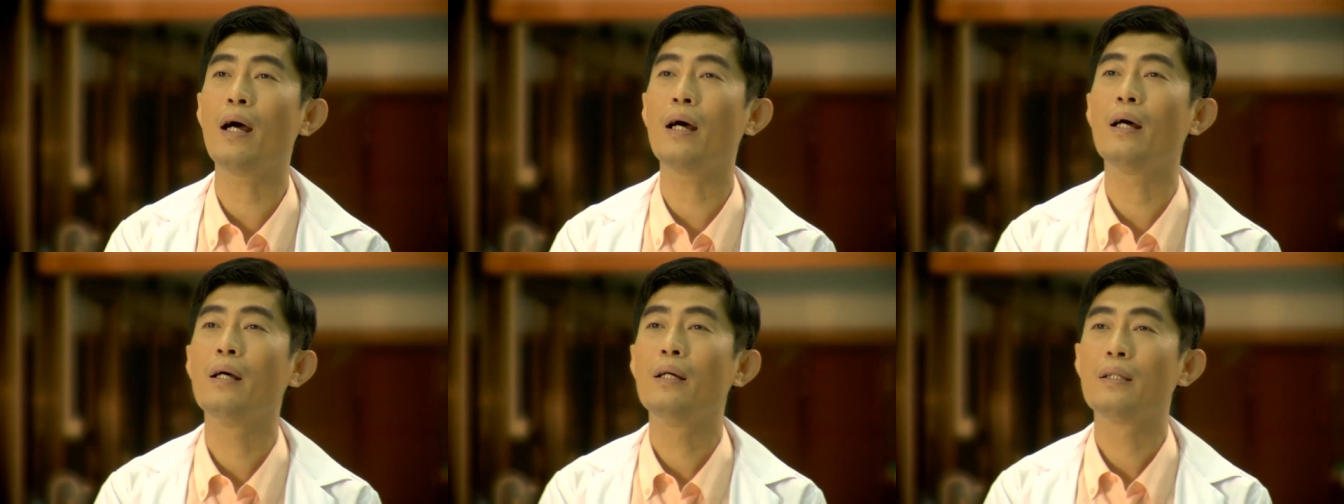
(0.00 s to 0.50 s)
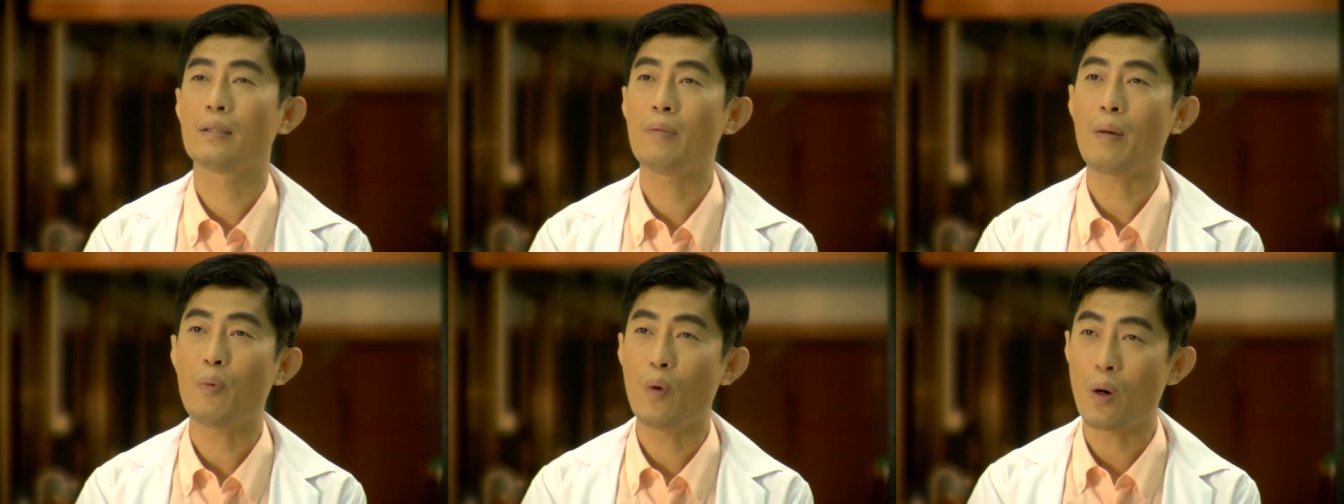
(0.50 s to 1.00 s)
ว่าสำห
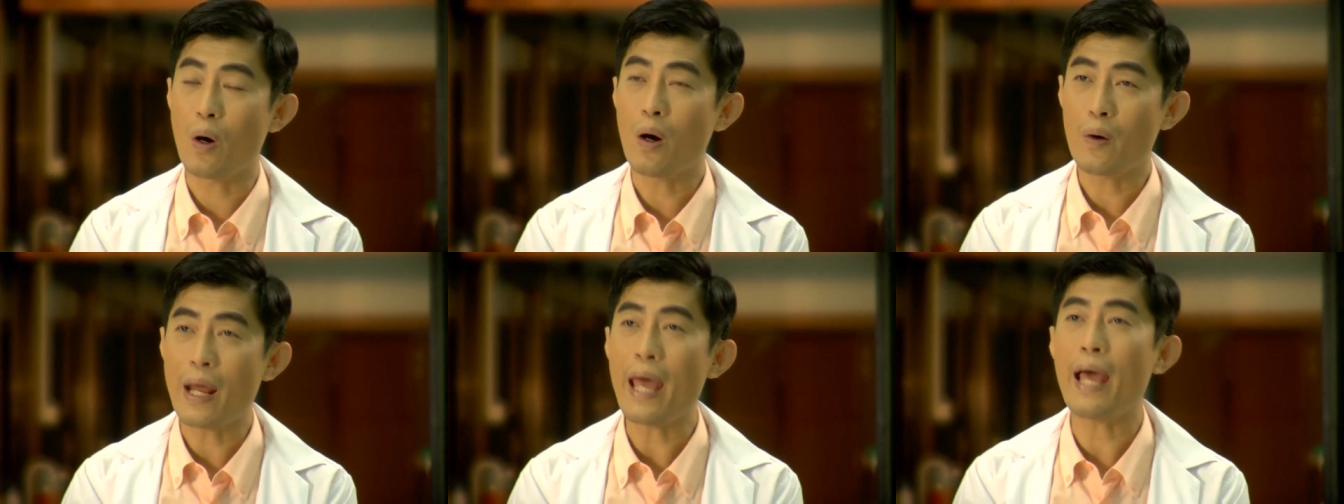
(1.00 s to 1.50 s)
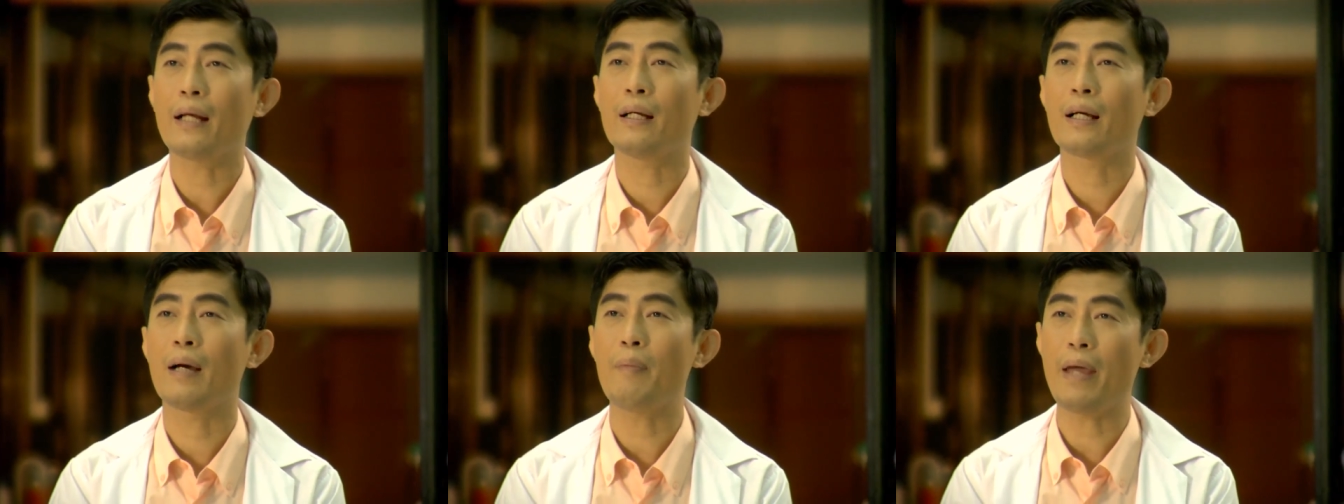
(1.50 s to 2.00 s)
รับหัวข้อแรก
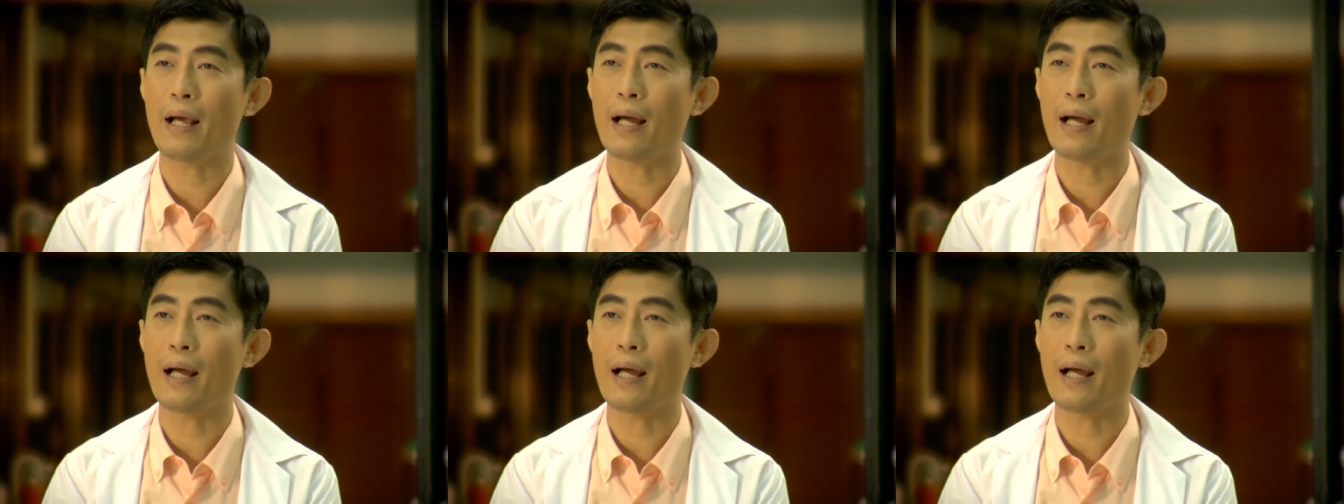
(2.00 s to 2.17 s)
นะครับเอ